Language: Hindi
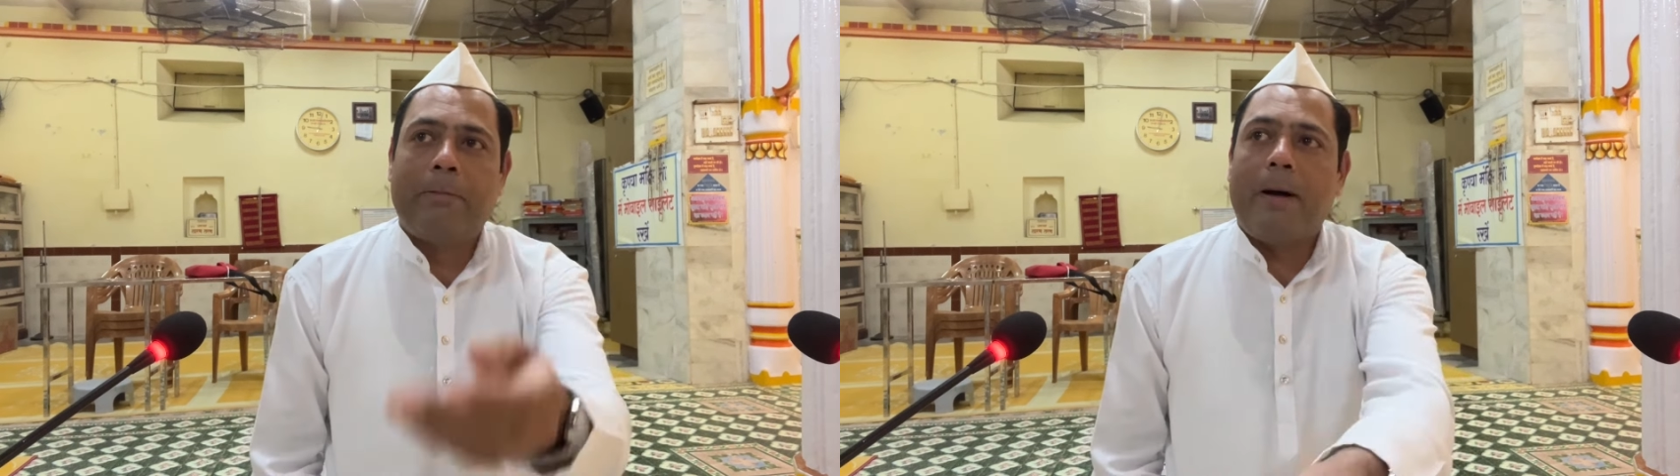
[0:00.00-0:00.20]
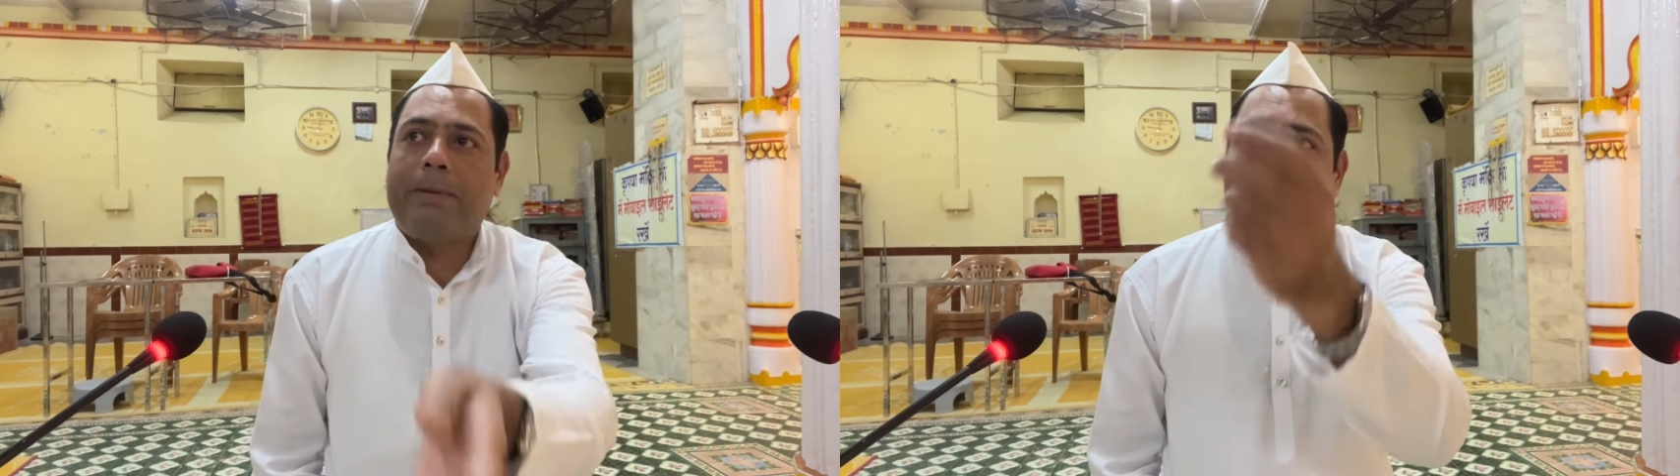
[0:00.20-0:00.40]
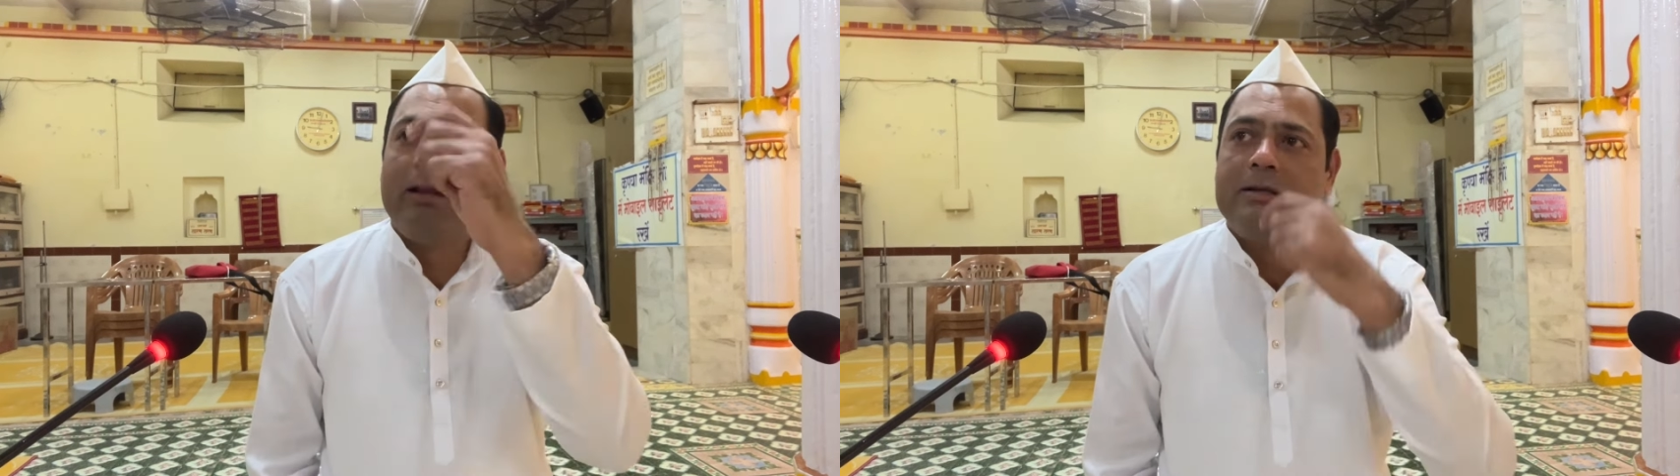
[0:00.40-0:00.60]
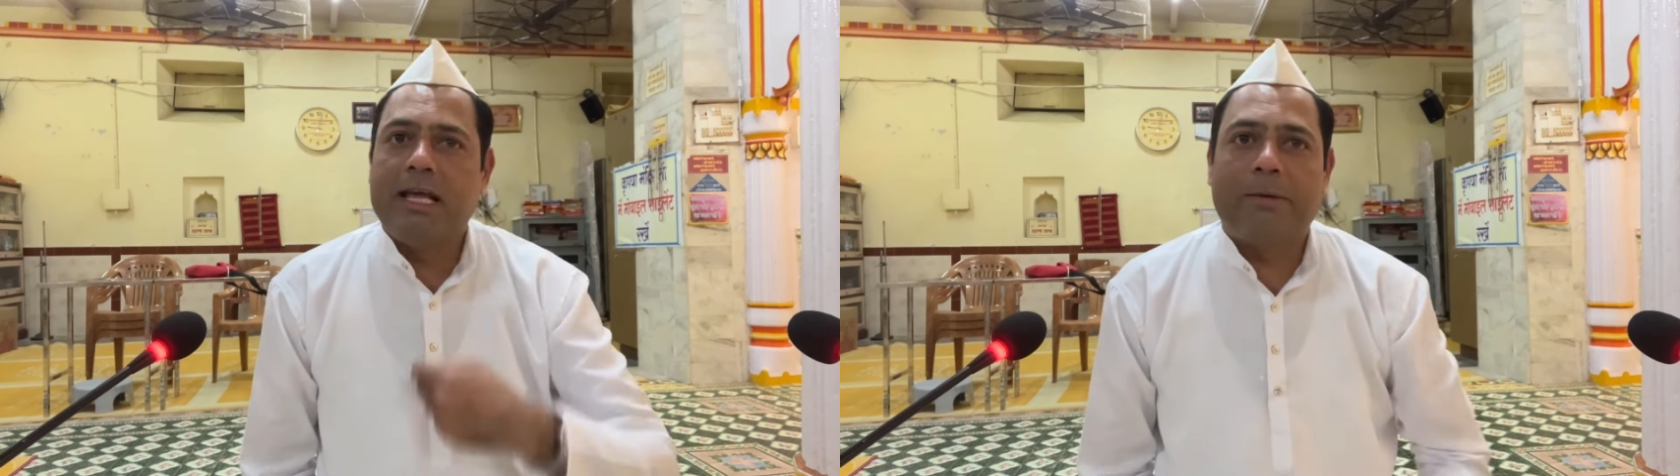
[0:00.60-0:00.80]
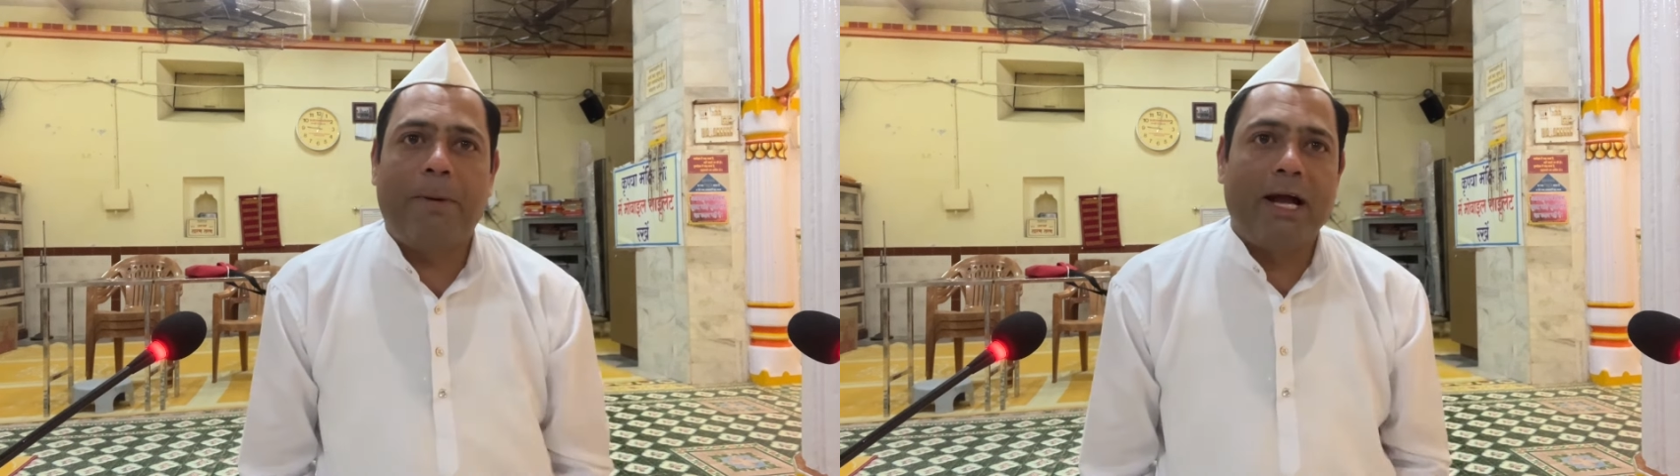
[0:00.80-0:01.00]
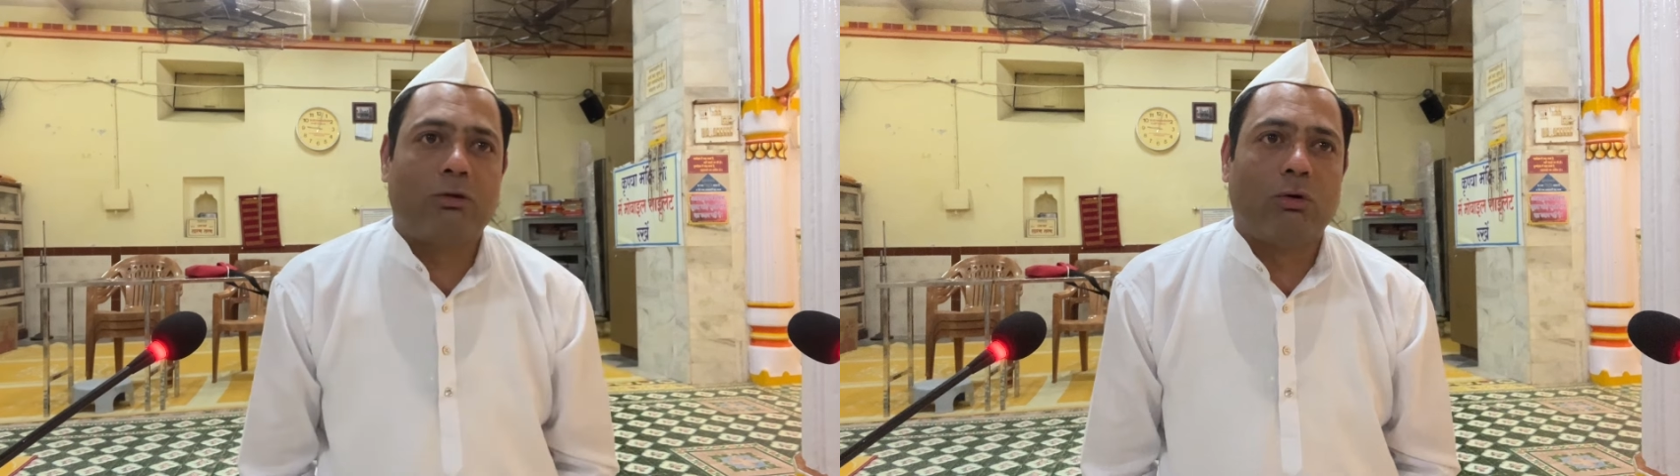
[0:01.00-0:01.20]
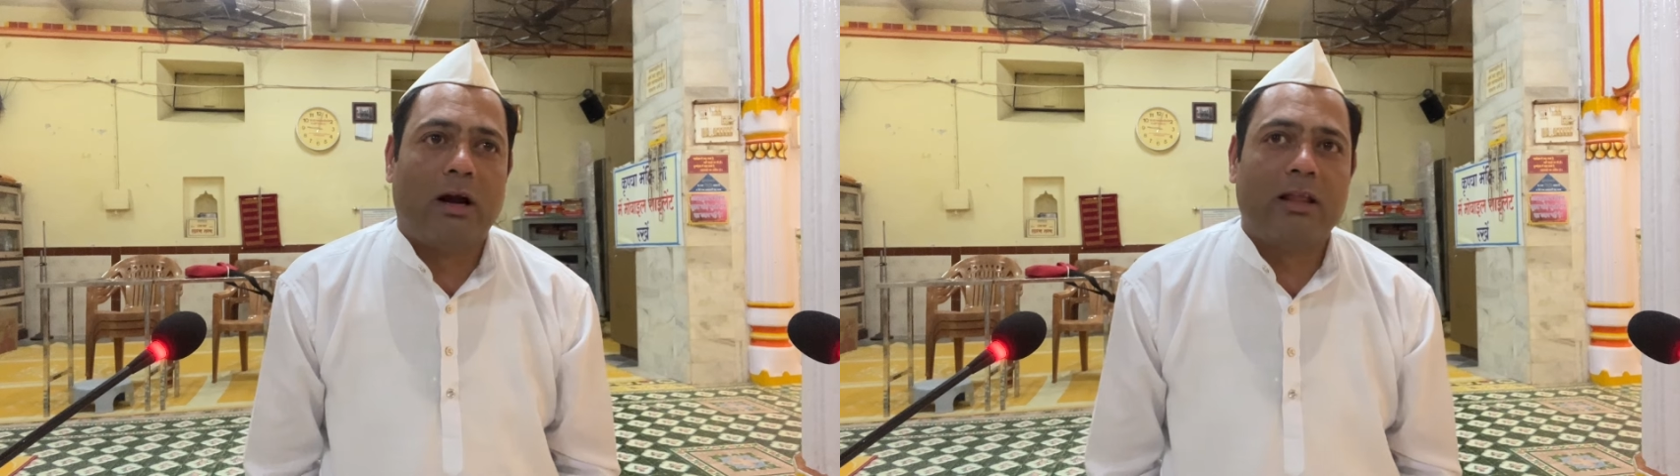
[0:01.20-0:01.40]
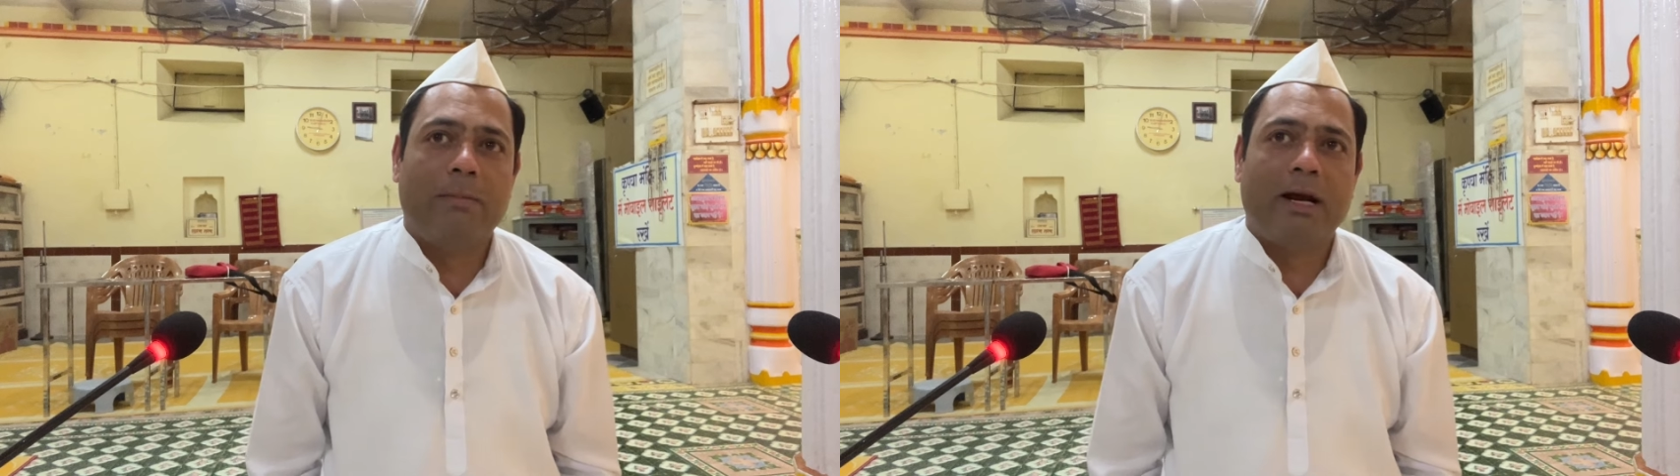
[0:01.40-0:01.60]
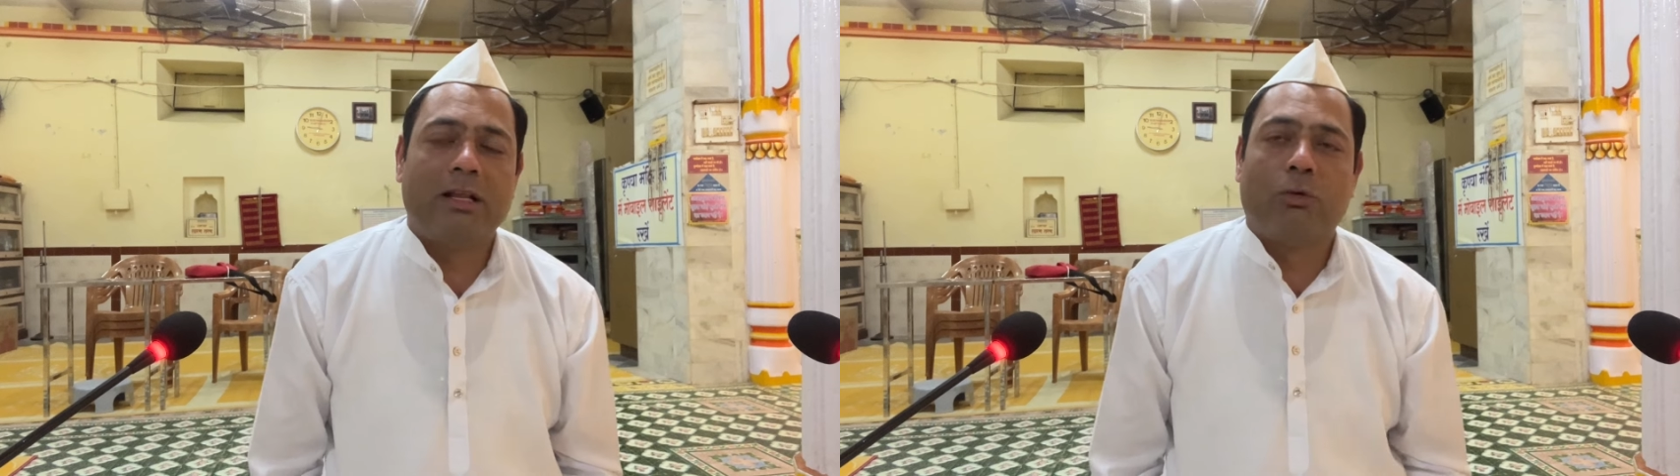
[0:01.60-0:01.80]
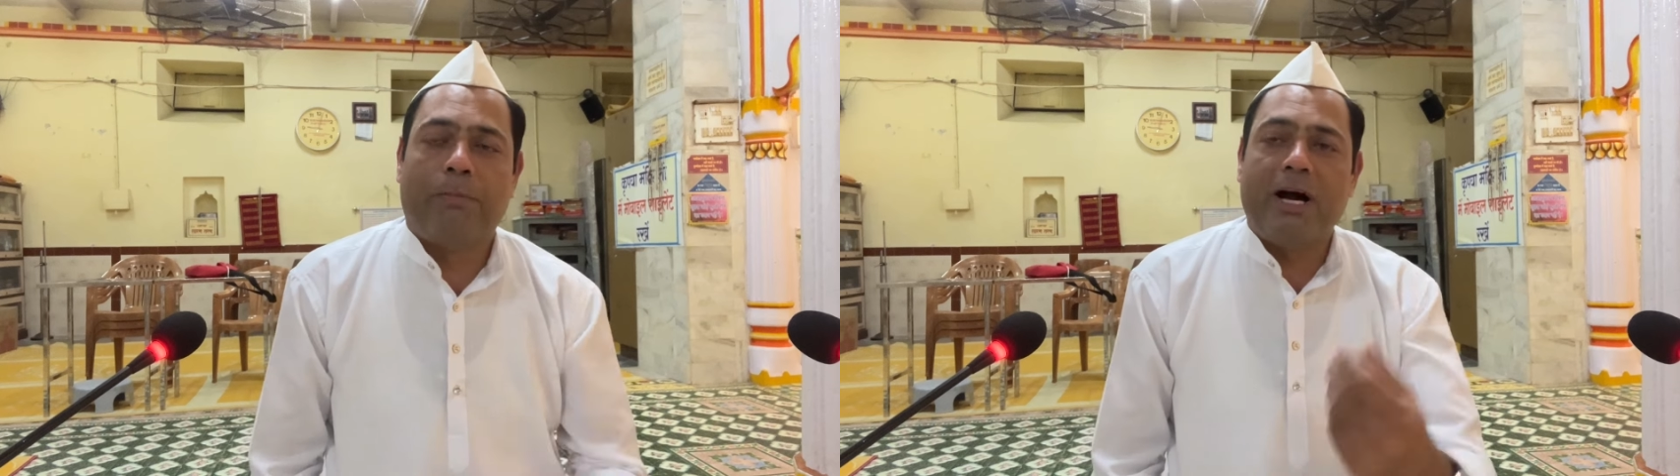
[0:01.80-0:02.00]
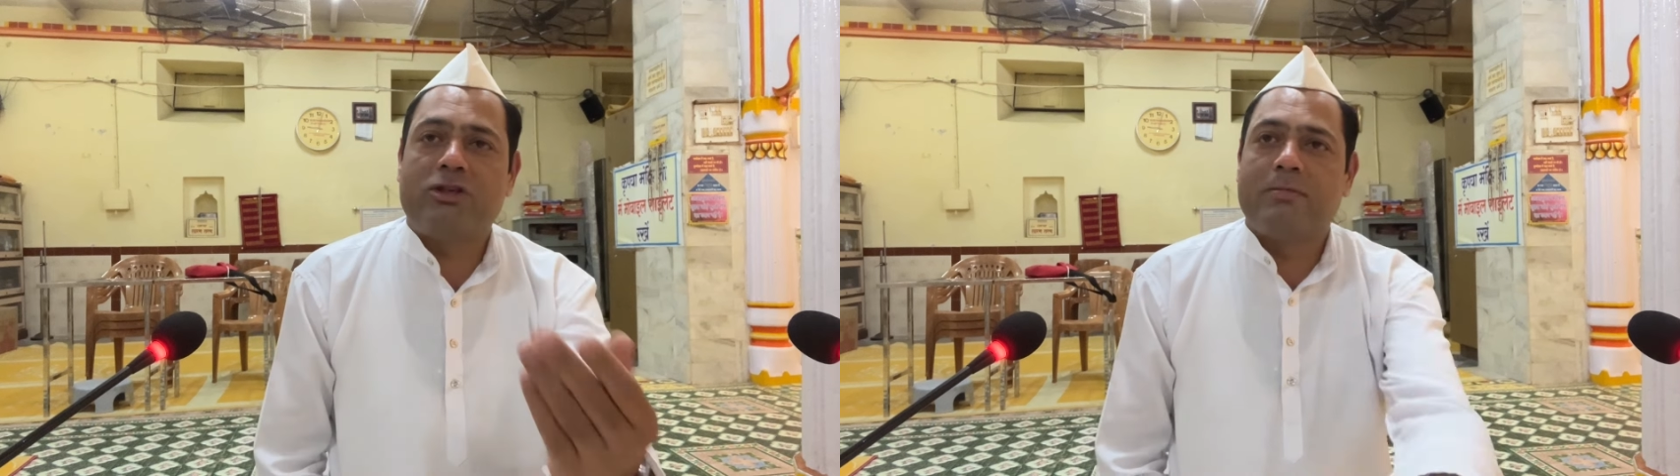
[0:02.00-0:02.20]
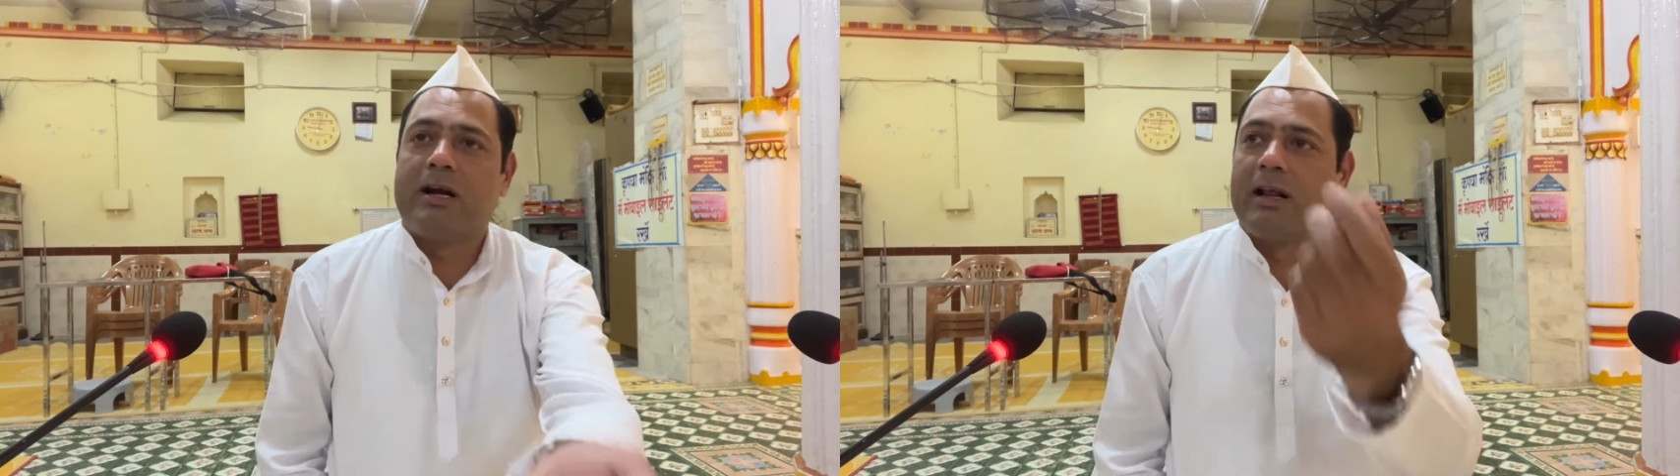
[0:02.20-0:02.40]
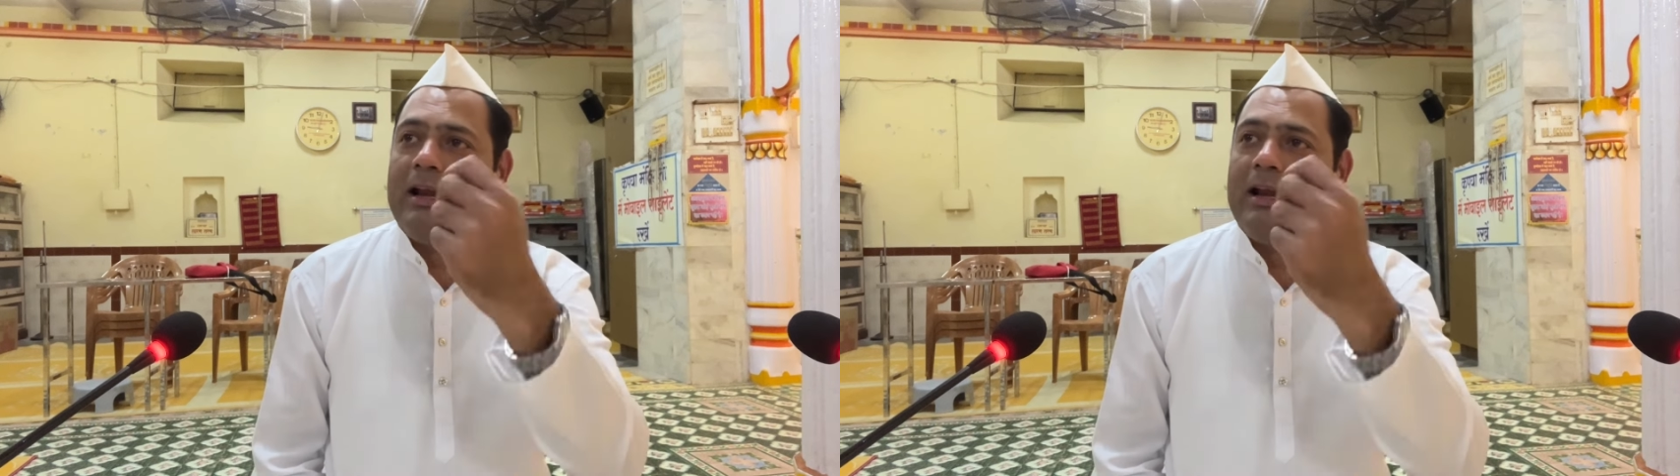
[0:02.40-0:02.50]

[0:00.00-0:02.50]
पापड़ नहीं सेक पाए तो लड़ने बैठते हो पांच मिनट